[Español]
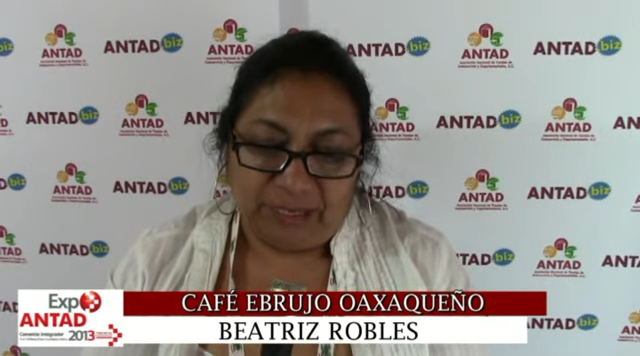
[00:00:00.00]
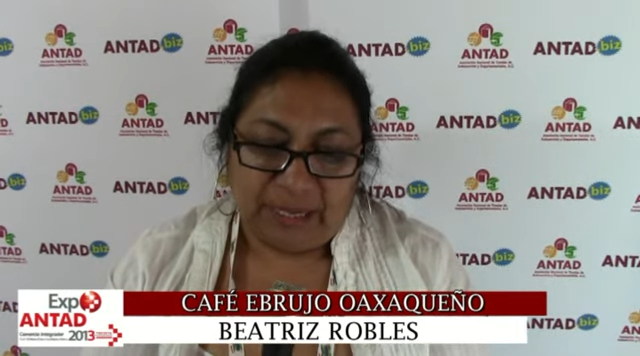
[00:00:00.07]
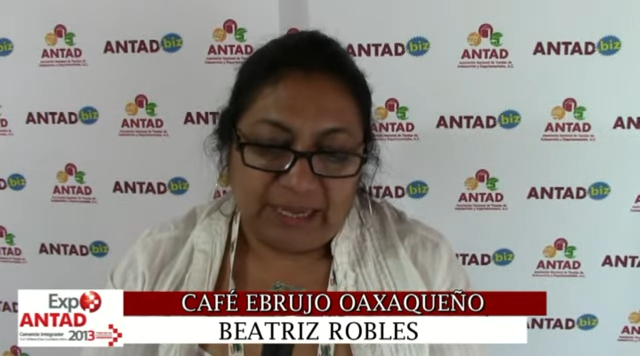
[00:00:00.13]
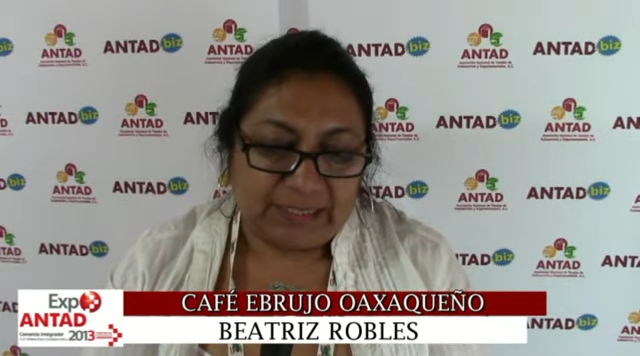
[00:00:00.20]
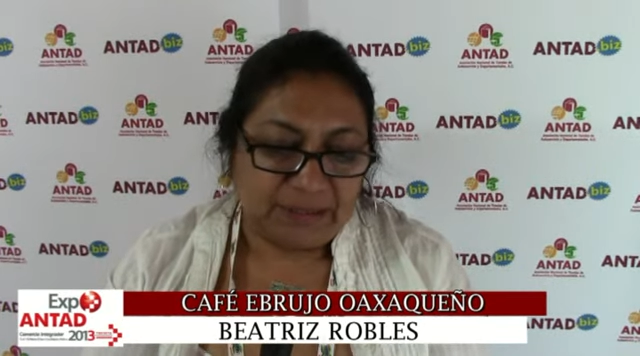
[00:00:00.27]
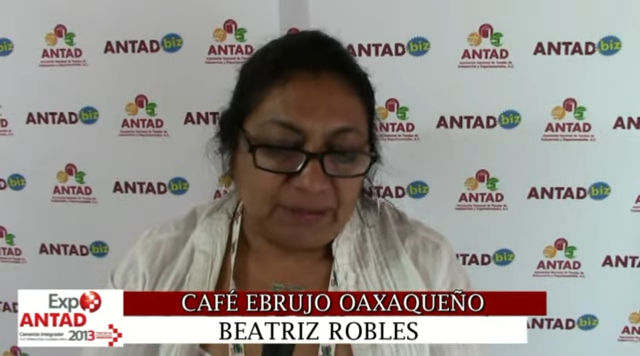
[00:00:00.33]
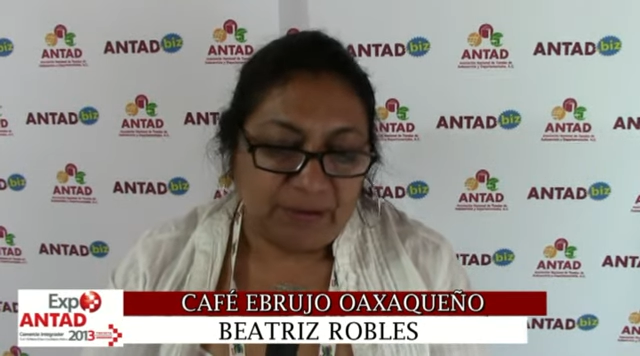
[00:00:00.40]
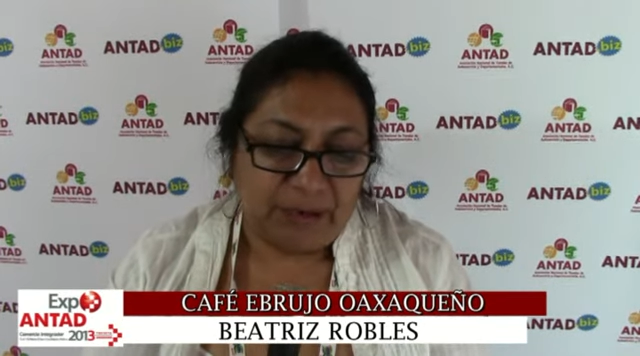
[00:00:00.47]

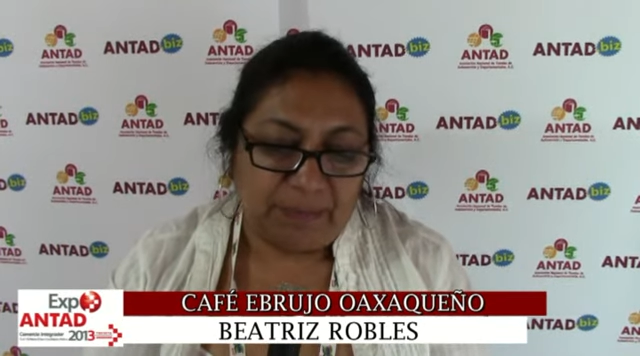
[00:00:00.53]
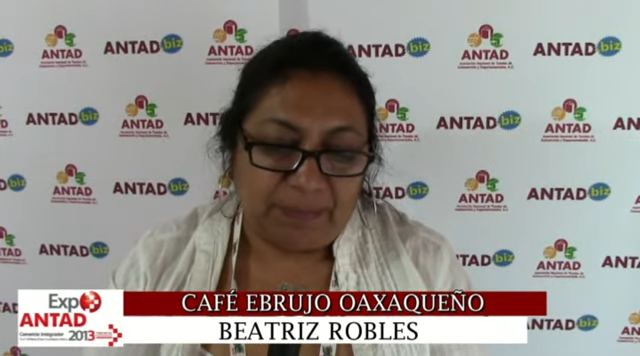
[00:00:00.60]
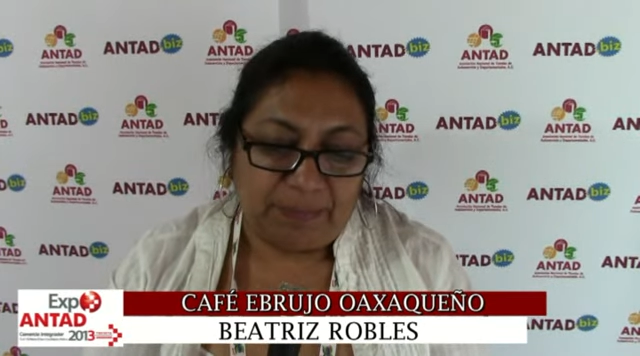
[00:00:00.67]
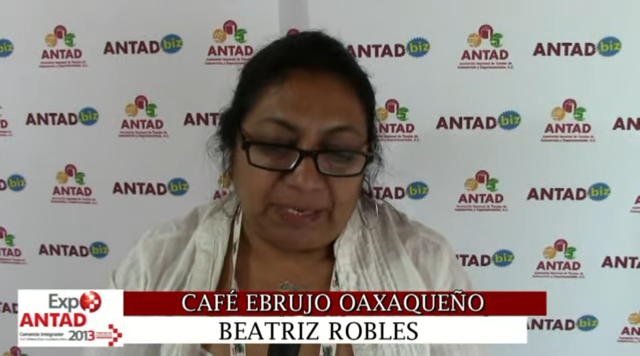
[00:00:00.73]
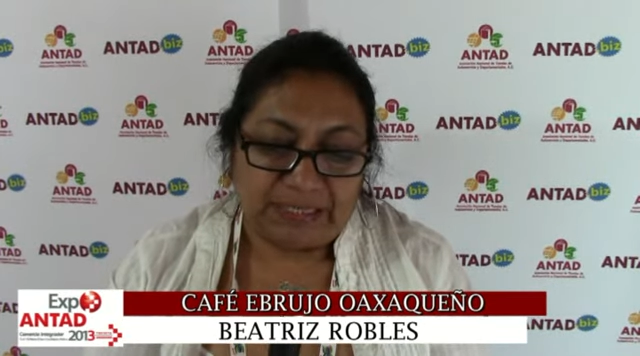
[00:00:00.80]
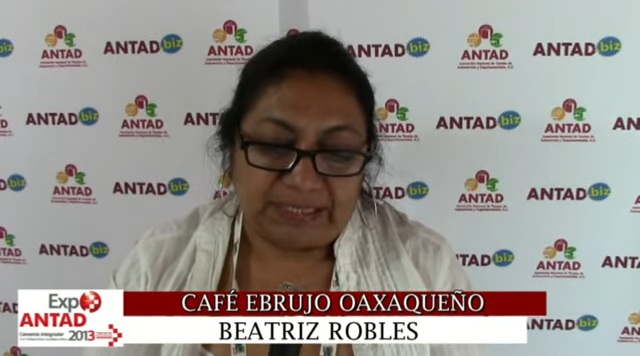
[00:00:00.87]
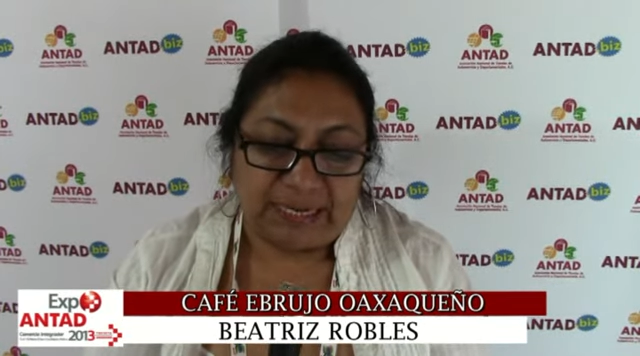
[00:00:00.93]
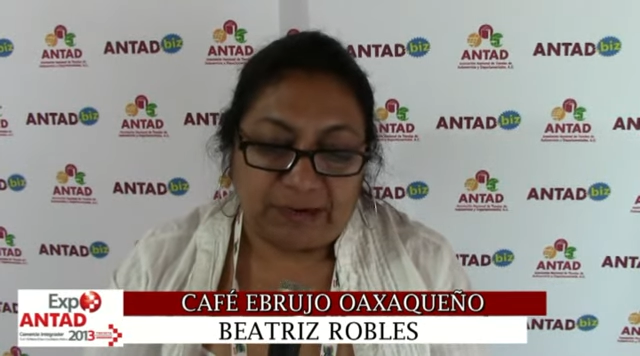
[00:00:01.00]
es una
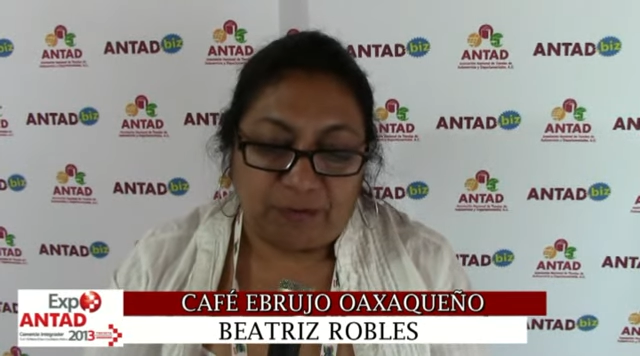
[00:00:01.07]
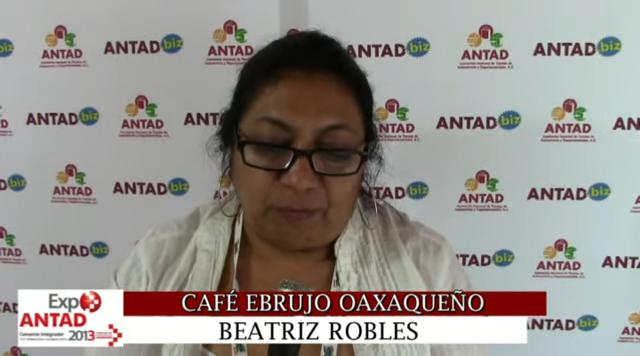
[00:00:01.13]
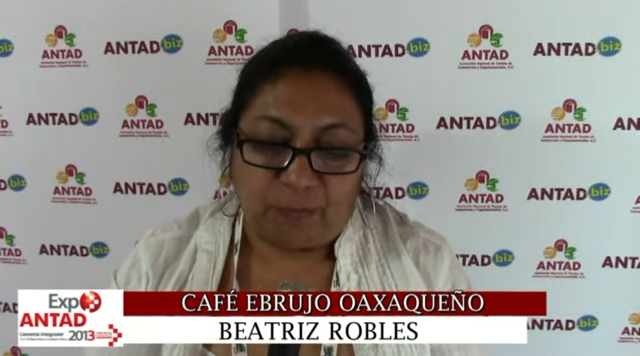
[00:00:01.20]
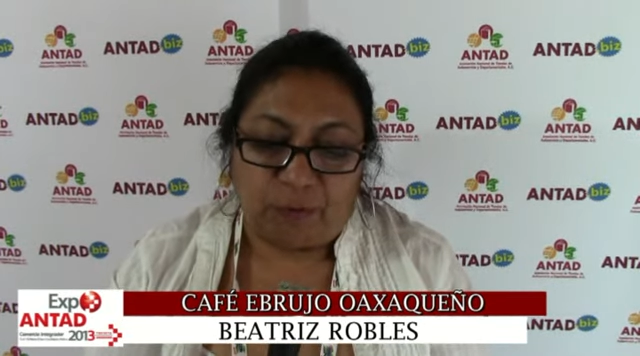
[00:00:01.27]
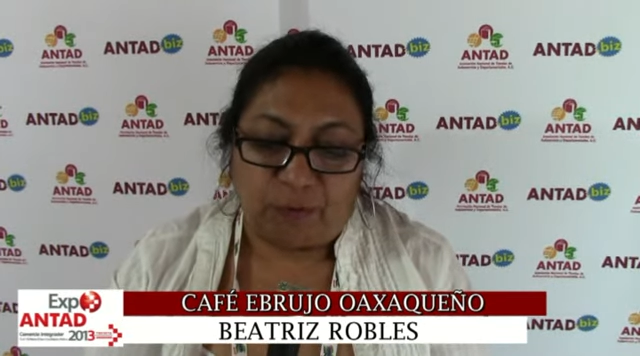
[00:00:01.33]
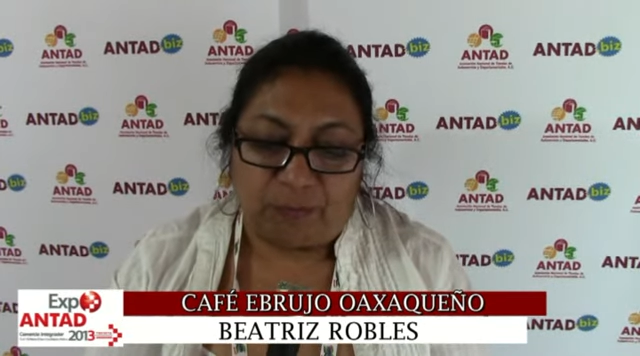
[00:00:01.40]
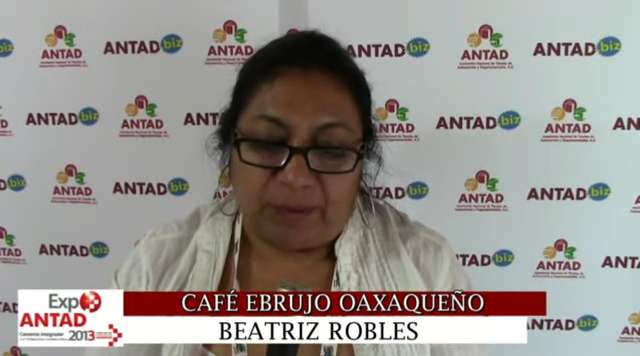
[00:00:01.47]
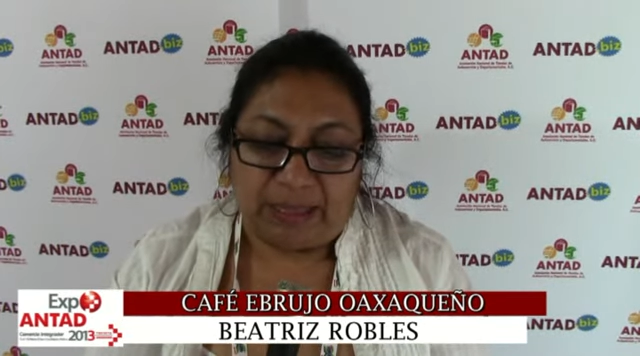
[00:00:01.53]
empresa
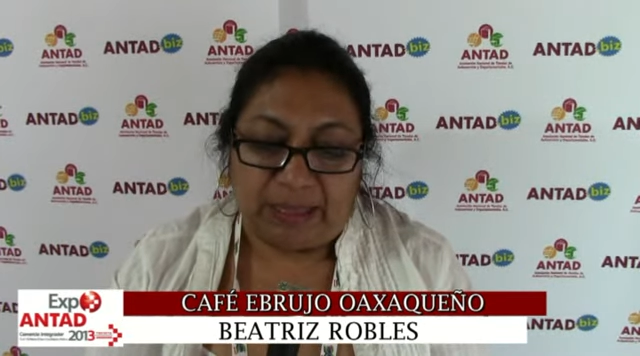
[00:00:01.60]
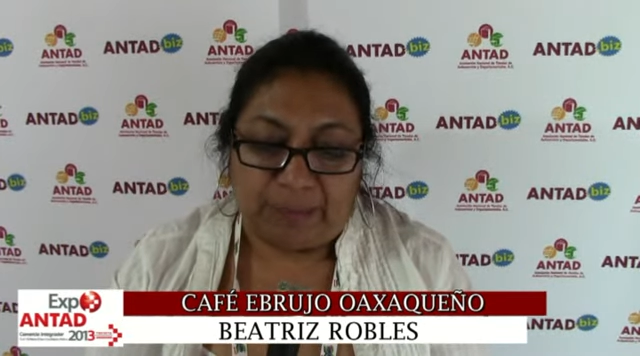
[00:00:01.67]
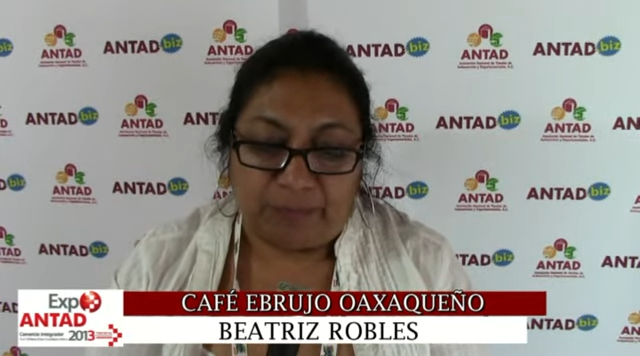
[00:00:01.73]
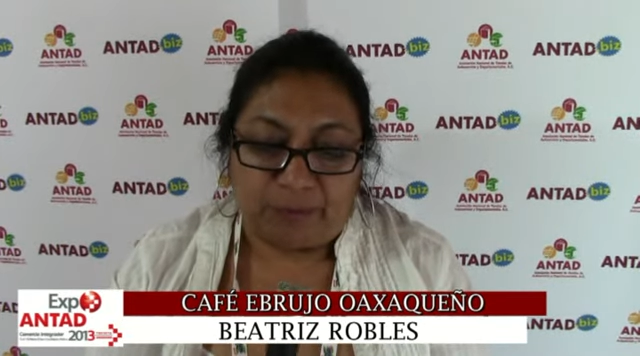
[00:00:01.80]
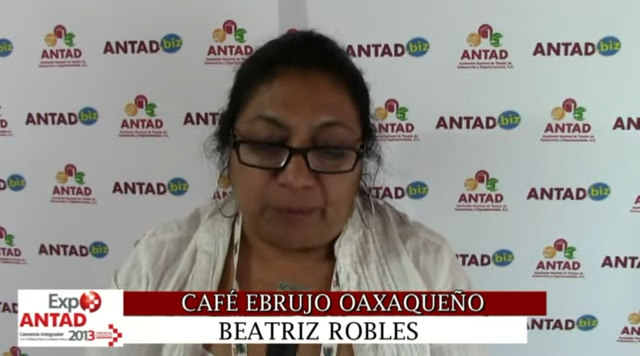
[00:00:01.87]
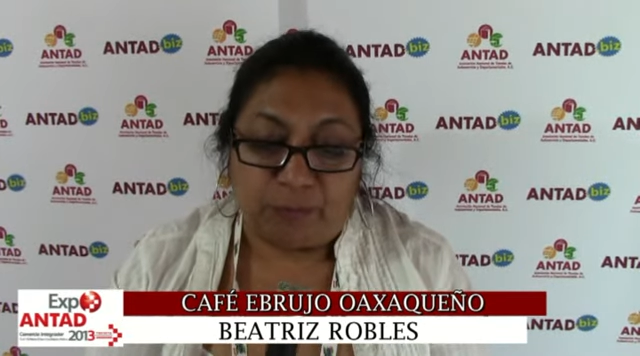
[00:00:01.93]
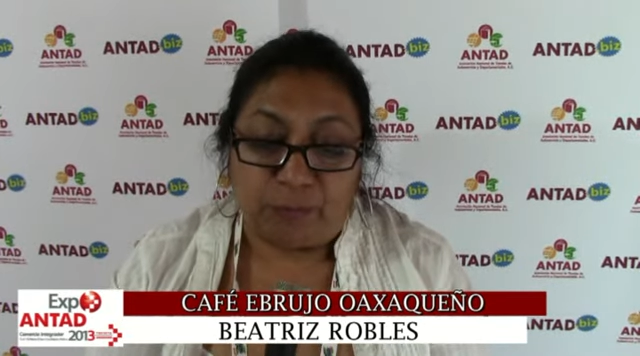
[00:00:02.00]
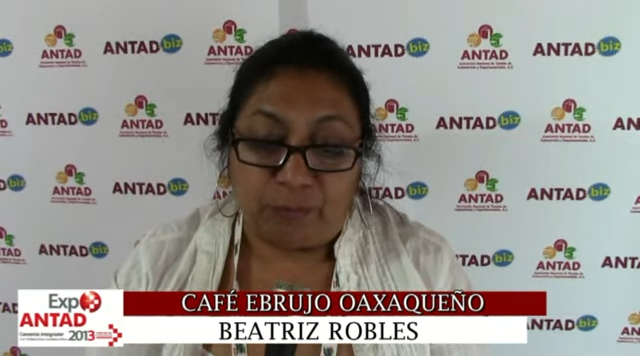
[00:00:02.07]
conformada
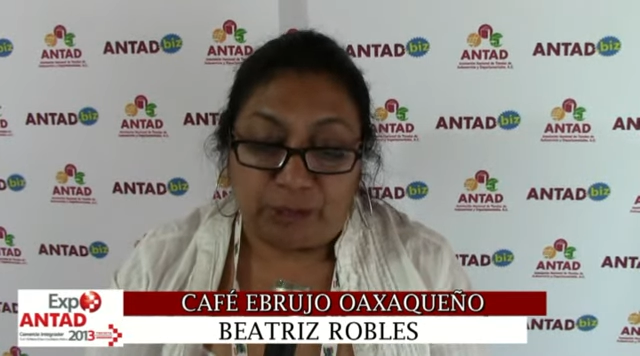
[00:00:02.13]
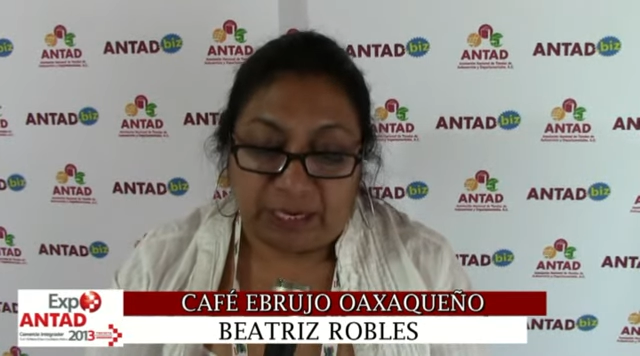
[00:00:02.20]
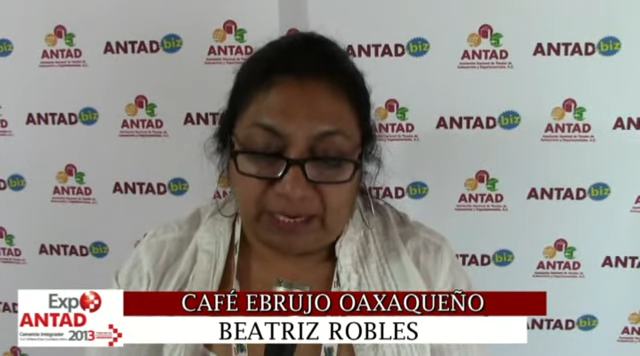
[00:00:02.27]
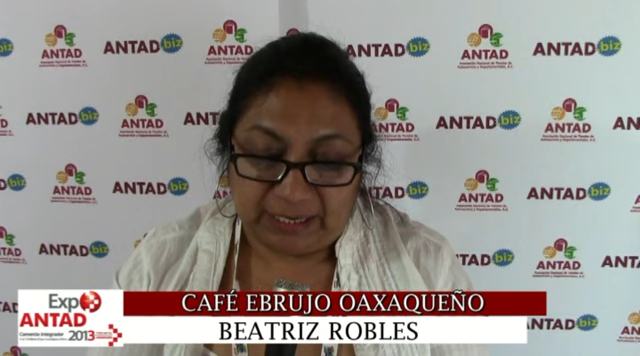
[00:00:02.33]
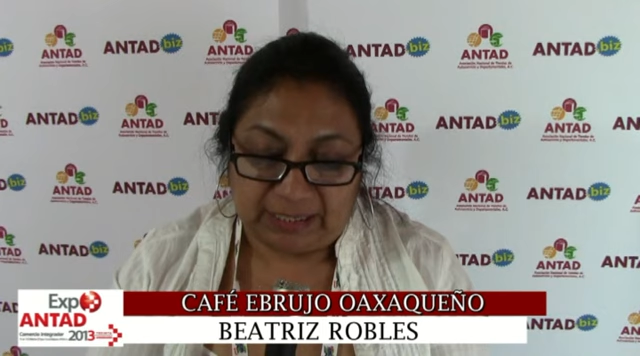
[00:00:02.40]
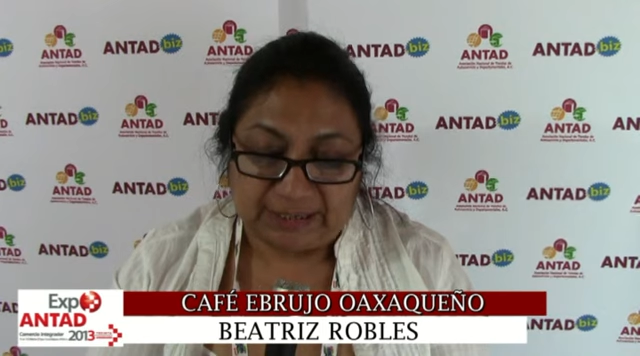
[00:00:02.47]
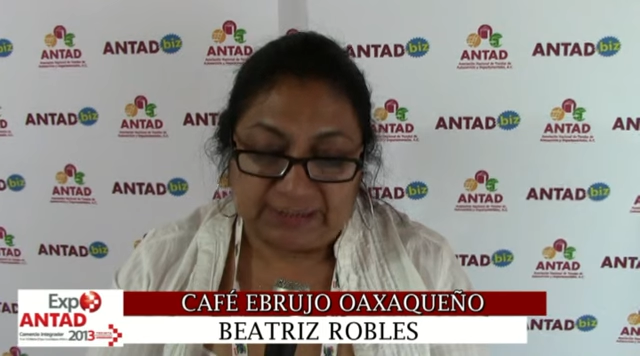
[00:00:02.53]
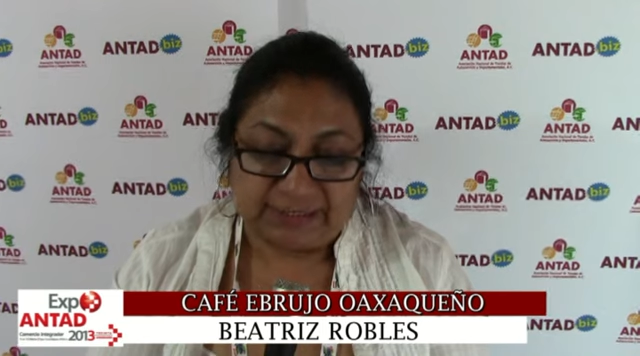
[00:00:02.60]
por
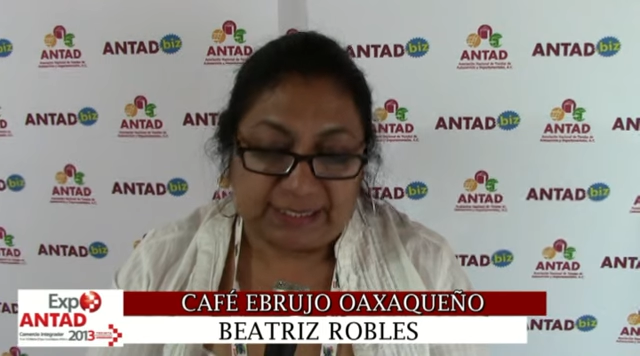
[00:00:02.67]
mujeres